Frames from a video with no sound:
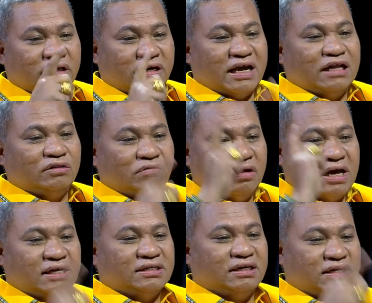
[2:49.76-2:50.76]
Tergantung
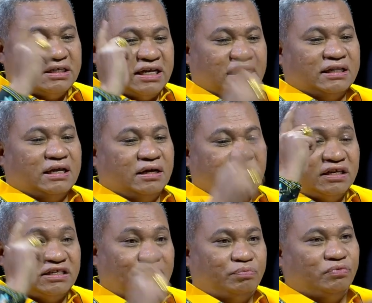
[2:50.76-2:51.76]
hasil kesehatan
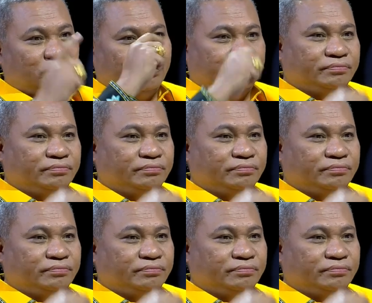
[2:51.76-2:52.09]
hari Sabtu.